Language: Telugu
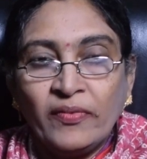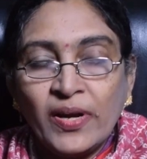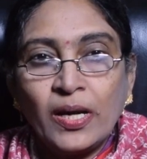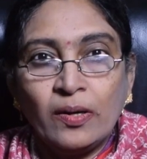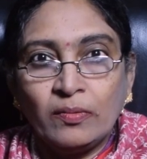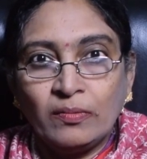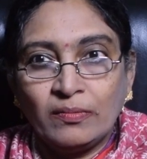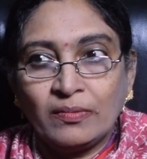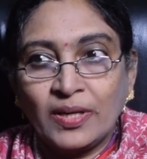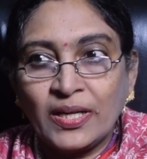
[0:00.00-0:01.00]
వీళ్ళు
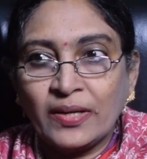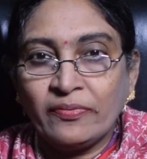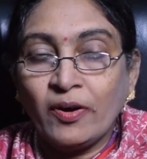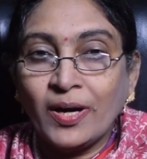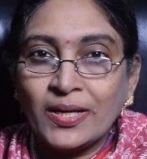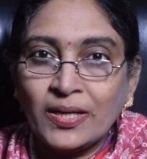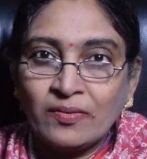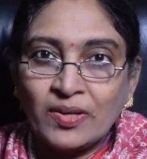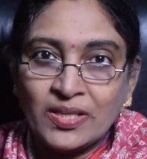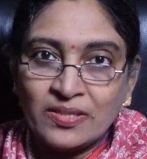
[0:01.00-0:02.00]
అంటే ఫారిన్
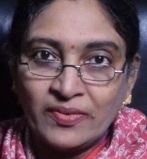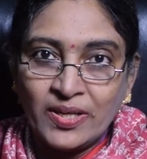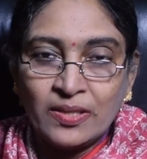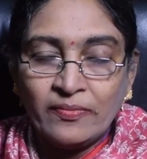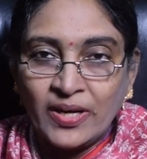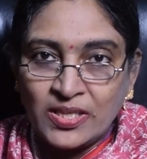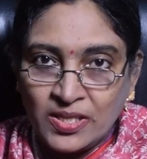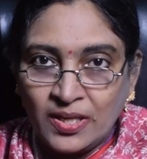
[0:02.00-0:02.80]
అవకాశం అనేది వీళ్ళ